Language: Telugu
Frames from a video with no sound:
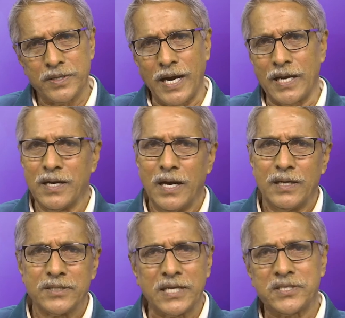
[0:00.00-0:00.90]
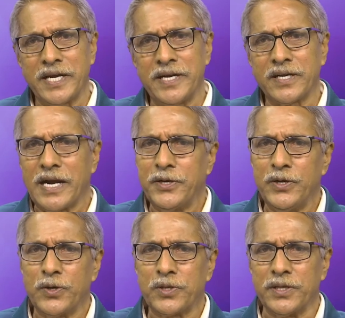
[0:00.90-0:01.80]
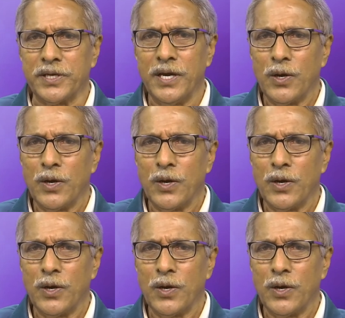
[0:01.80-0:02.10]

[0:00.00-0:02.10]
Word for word: చాలా సస్టైన్డ్ కంటిన్యూ అవుతుంది